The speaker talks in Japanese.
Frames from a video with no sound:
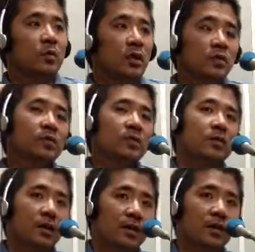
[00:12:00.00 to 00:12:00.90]
当に暑いで
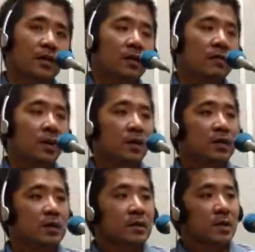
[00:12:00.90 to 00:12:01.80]
すから、はい、ま
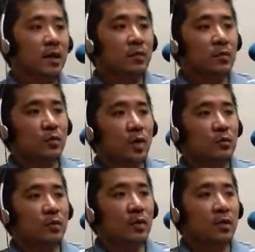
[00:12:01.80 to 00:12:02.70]
ああの
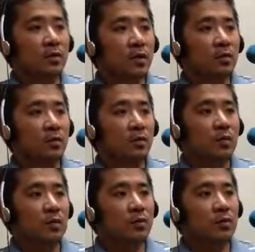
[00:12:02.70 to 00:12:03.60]
クラブの中でもあの
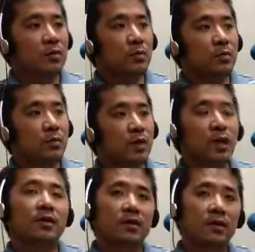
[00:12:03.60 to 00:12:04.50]
クールビズに
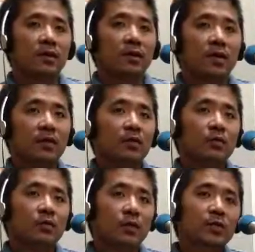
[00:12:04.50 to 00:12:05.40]
かけて、うん、
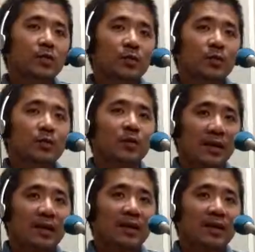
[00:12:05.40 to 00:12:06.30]
クール水ということ
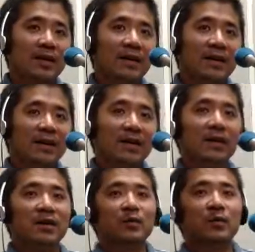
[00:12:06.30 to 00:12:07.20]
で、はい、
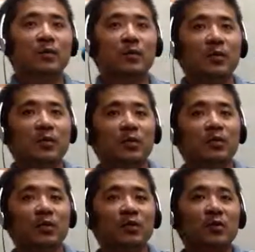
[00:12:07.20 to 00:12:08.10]
あの
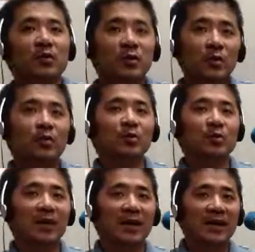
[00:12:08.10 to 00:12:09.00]
プールを利用しましょうちょっ
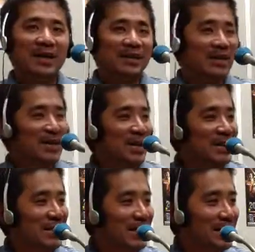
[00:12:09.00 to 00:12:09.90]
とイラッときましたいやい
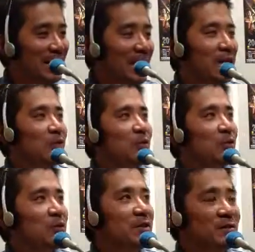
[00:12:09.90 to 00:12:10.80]
やいやいや
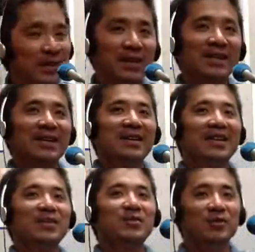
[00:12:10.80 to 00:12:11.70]
クール水あクール
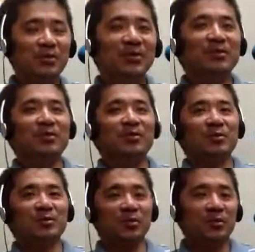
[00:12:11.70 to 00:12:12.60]
水クール水って
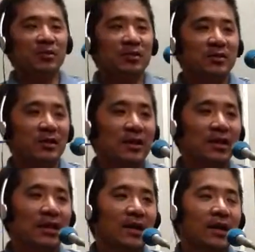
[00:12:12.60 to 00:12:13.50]
いうところでですね、
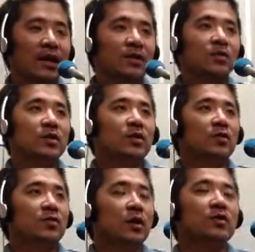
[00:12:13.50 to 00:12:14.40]
はい、あの利
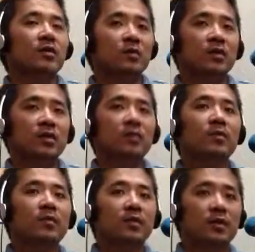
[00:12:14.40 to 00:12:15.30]
用を流したりもして
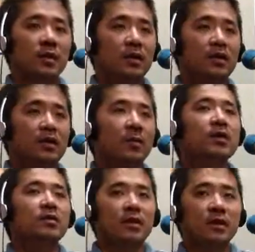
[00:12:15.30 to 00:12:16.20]
えー、して
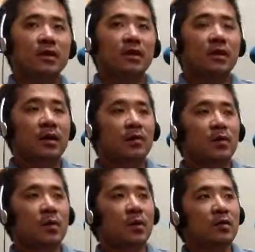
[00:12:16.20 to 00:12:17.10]
まして、はい、
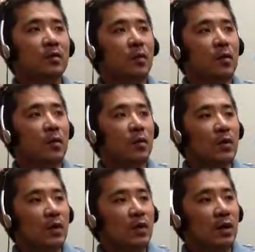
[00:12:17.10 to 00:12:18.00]
一番あの
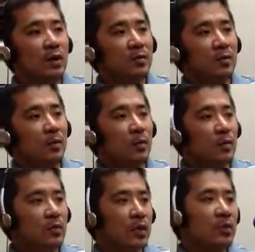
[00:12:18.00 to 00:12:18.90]
あ
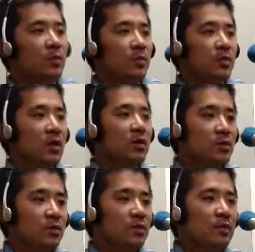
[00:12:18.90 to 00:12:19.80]
の電気も使わ
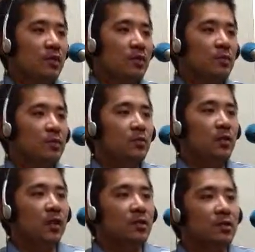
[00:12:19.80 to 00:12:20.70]
ず、はい、あの水の
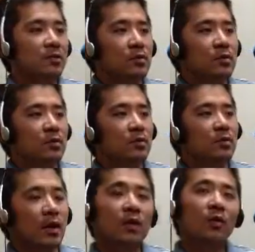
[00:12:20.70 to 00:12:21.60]
中にいるっていう
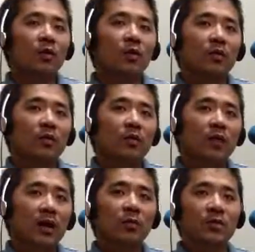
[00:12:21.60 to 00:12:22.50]
のがエコ
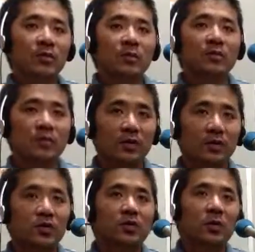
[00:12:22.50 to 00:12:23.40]
かもしれませんので、ね、
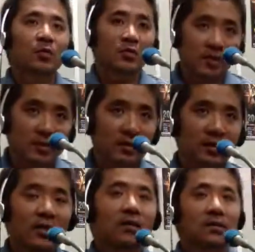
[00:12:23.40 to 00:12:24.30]
今年は特に、
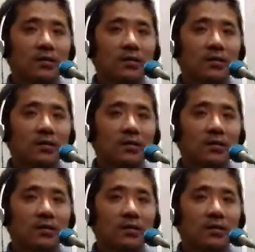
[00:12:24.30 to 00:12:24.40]
はい、